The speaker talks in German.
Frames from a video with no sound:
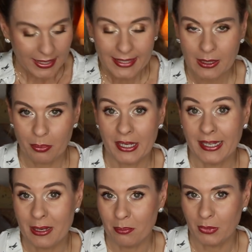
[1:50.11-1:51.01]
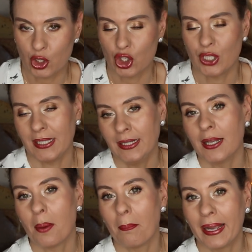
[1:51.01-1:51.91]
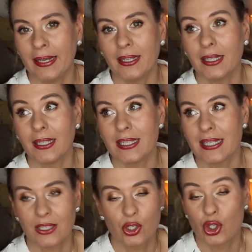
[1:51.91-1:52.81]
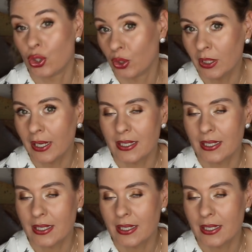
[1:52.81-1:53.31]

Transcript: Ich habe hier neben mir stehen mein Geschirr.